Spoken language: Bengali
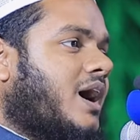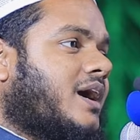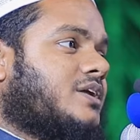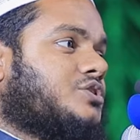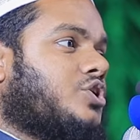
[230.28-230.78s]

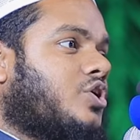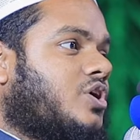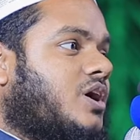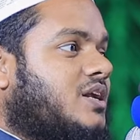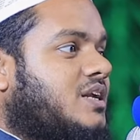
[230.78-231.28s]
আগের
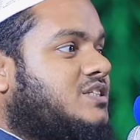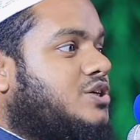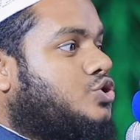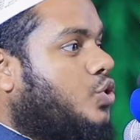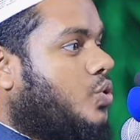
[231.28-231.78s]
সরকারের
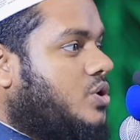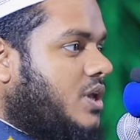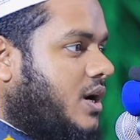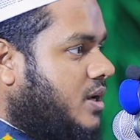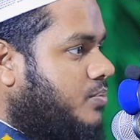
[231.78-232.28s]
যে জোট
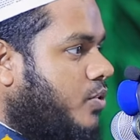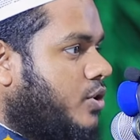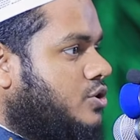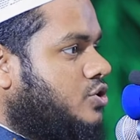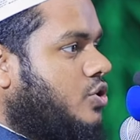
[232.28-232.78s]
থাকে
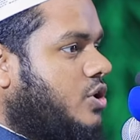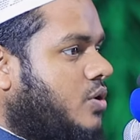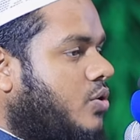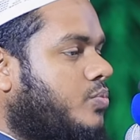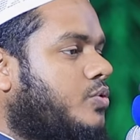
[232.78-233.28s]
পরের
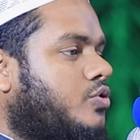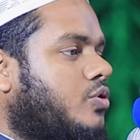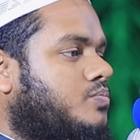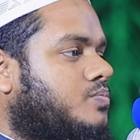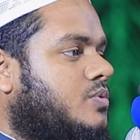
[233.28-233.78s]
সরকার ওর ওপর
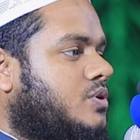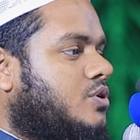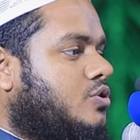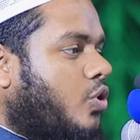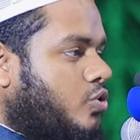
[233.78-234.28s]
খুব
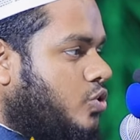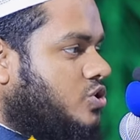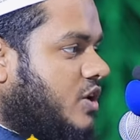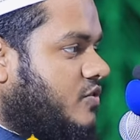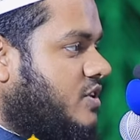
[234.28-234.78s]
কঠোর
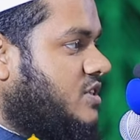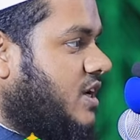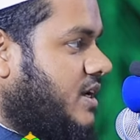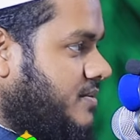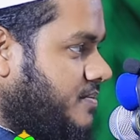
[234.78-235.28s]
শাস্তি
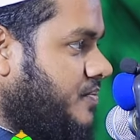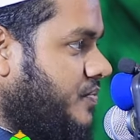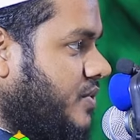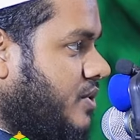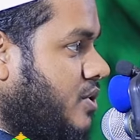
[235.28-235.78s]
চালায়
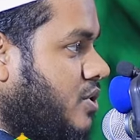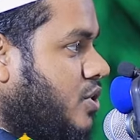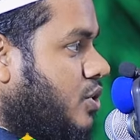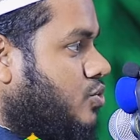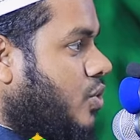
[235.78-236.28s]

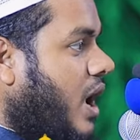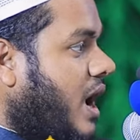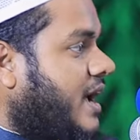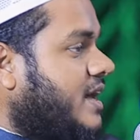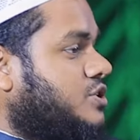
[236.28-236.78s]
তো
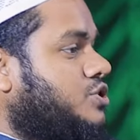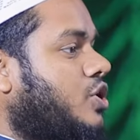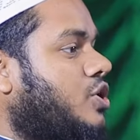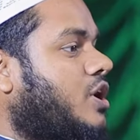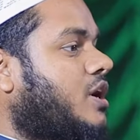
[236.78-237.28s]
আগের
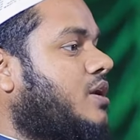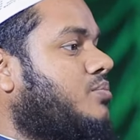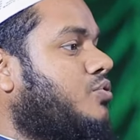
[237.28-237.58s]
সরকারের